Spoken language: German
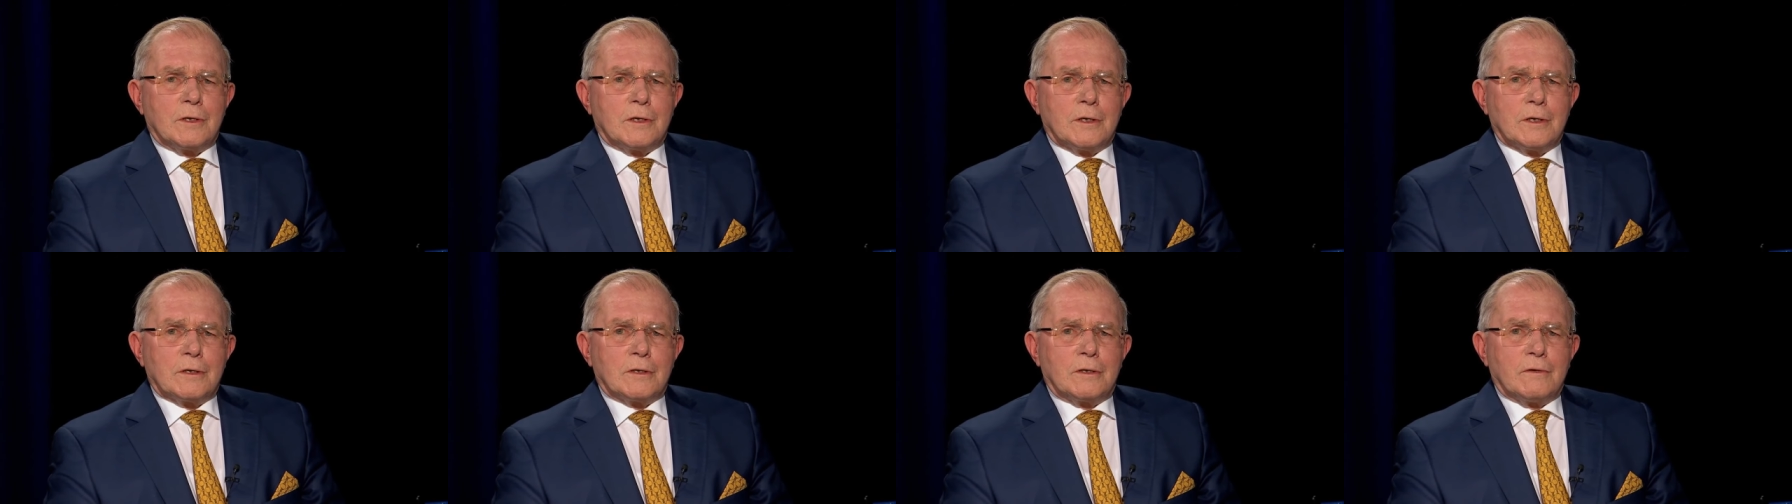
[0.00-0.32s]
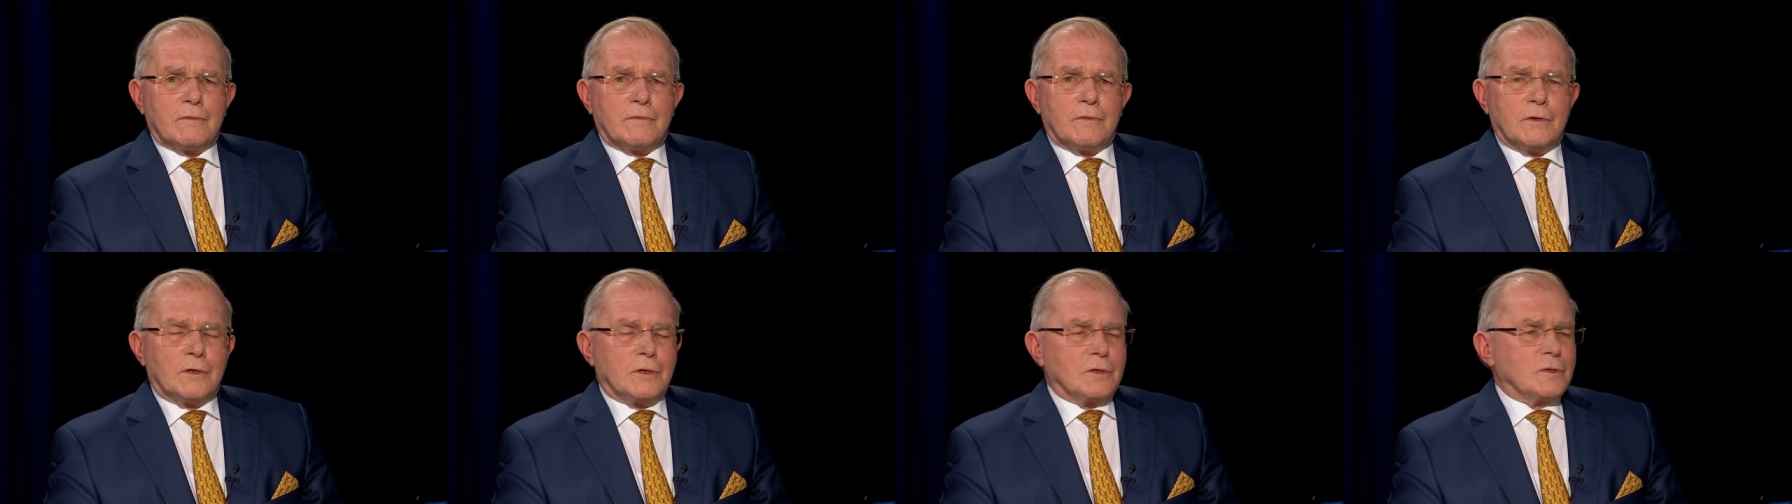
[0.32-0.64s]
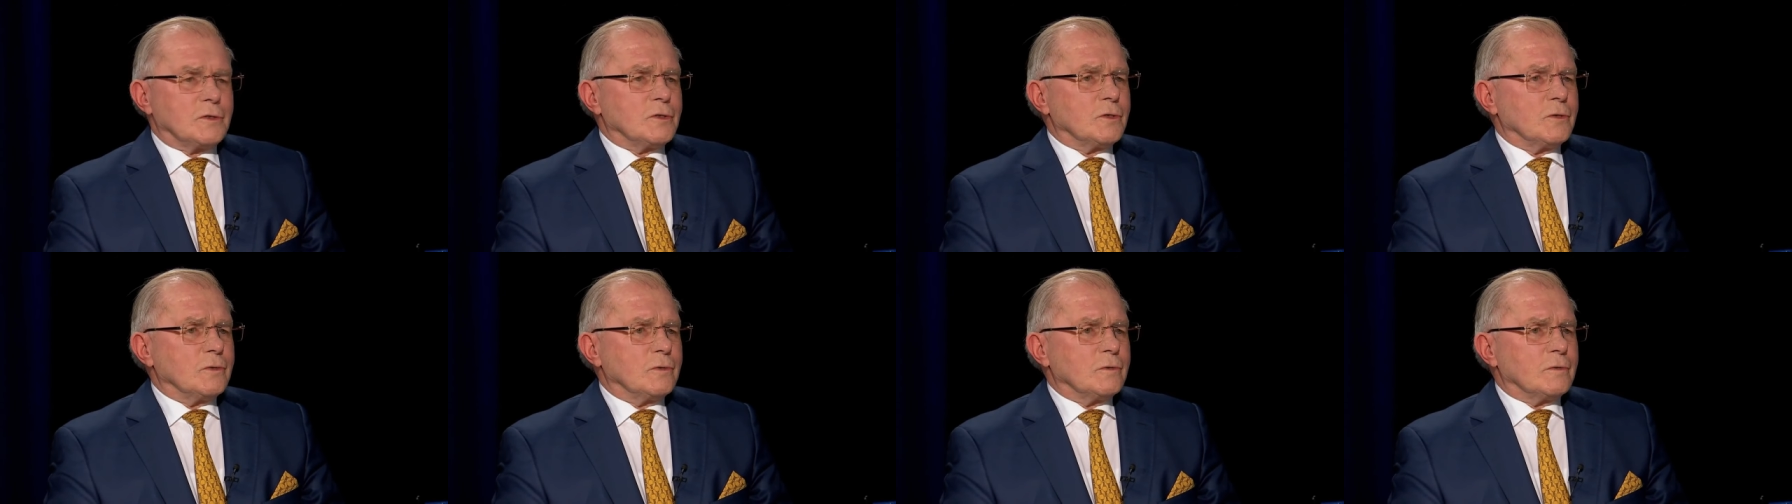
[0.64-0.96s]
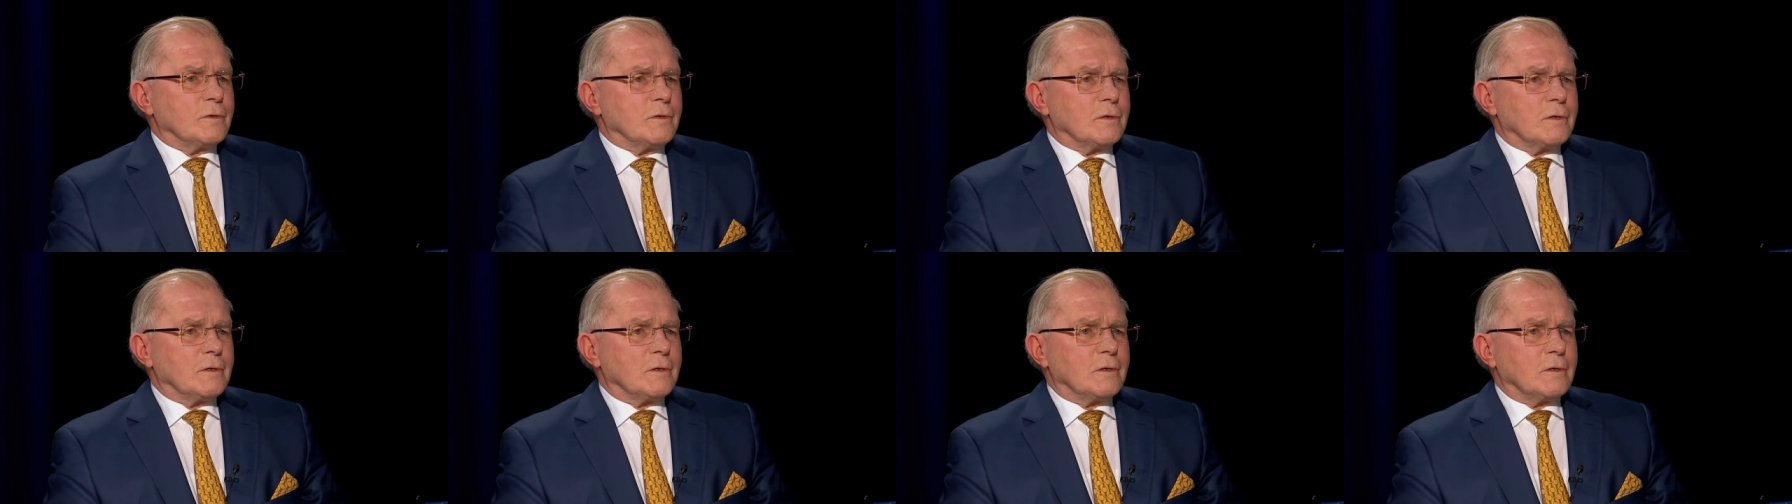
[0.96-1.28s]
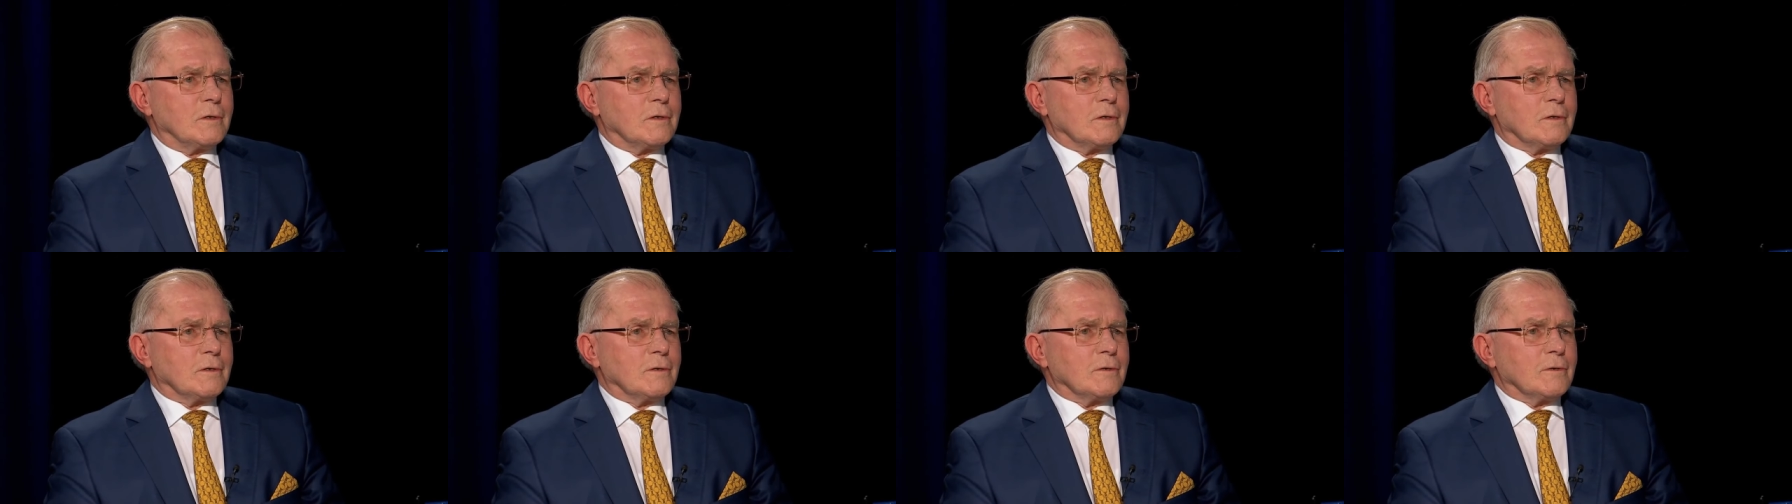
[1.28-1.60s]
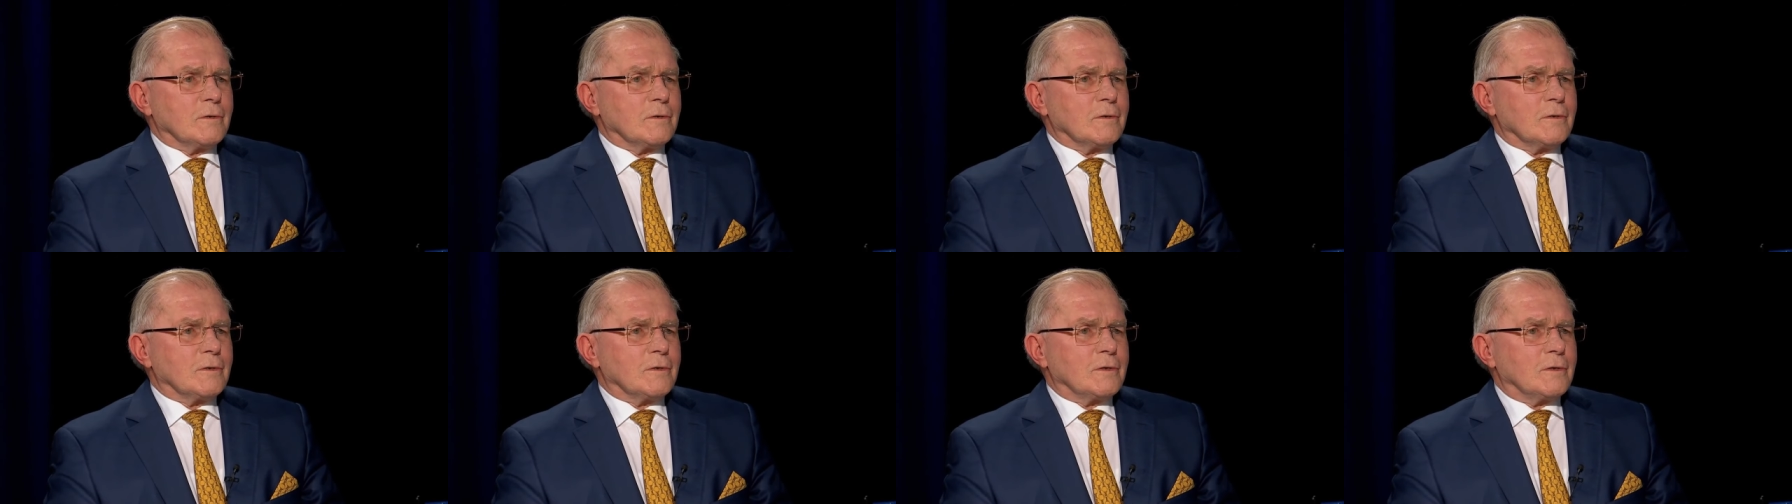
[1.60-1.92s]
der Definition,
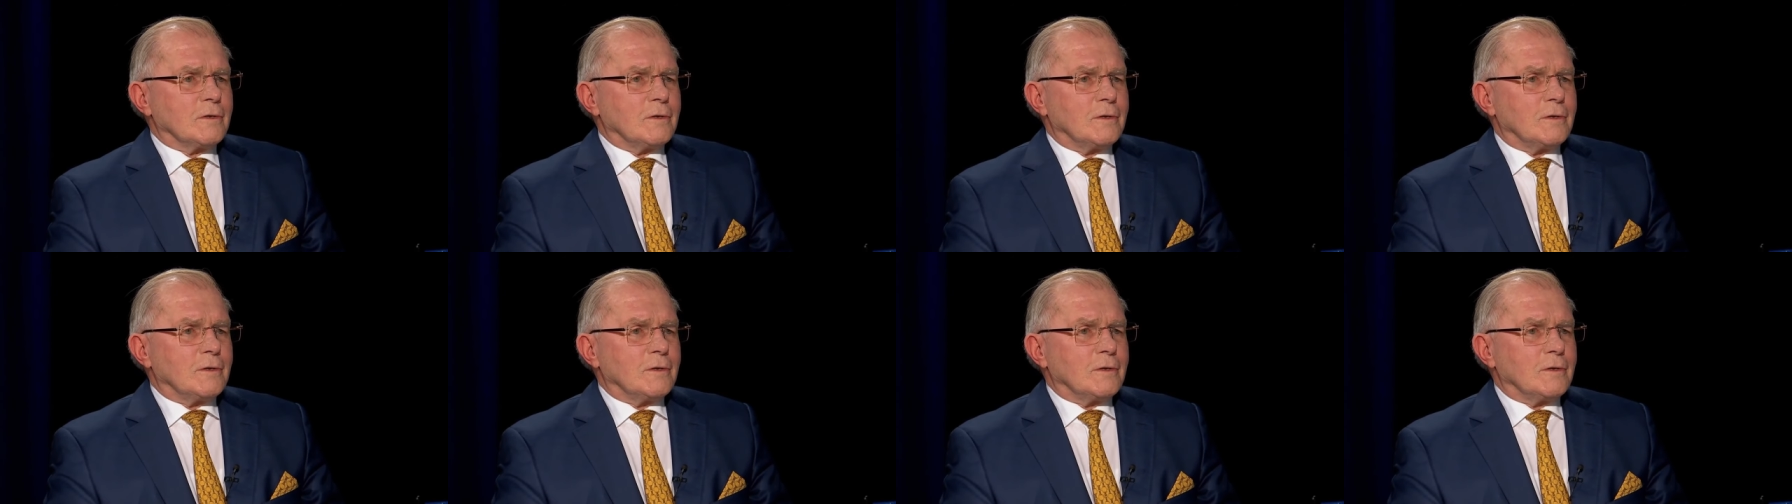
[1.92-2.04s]
äh,